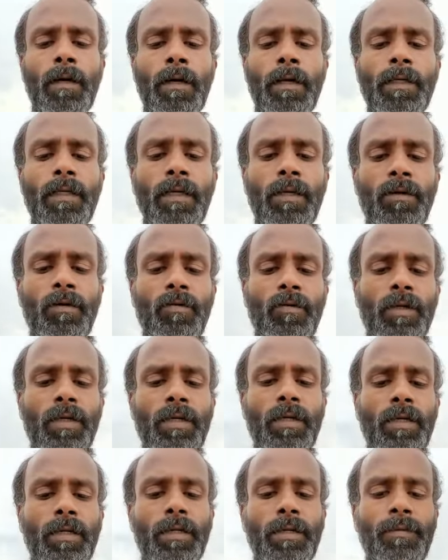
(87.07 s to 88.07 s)

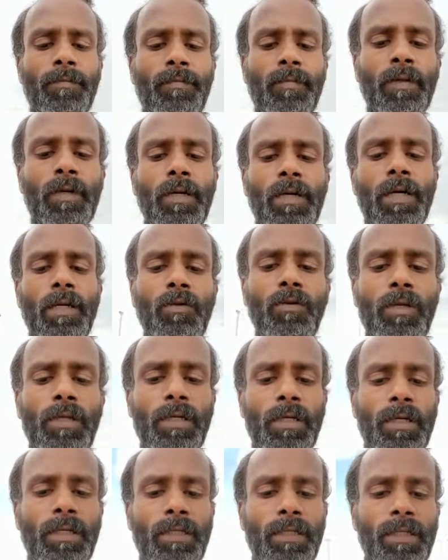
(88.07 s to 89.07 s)
ஐயாவினுடைய
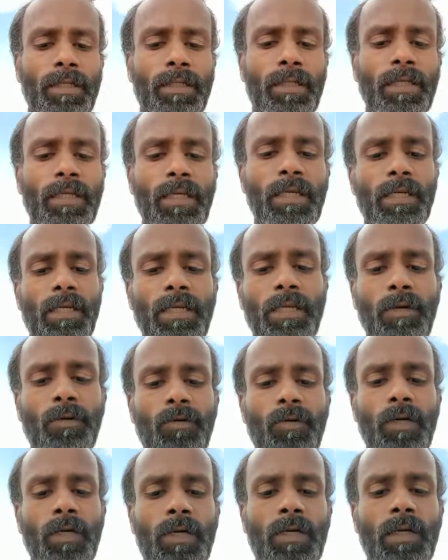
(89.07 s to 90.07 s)
காணொலியை கேட்டேன் இனியன்
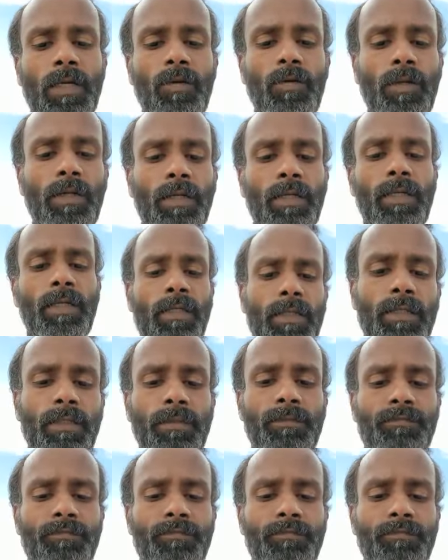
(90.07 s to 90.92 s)
ஐயாவினுடைய காணொலியை கேட்டு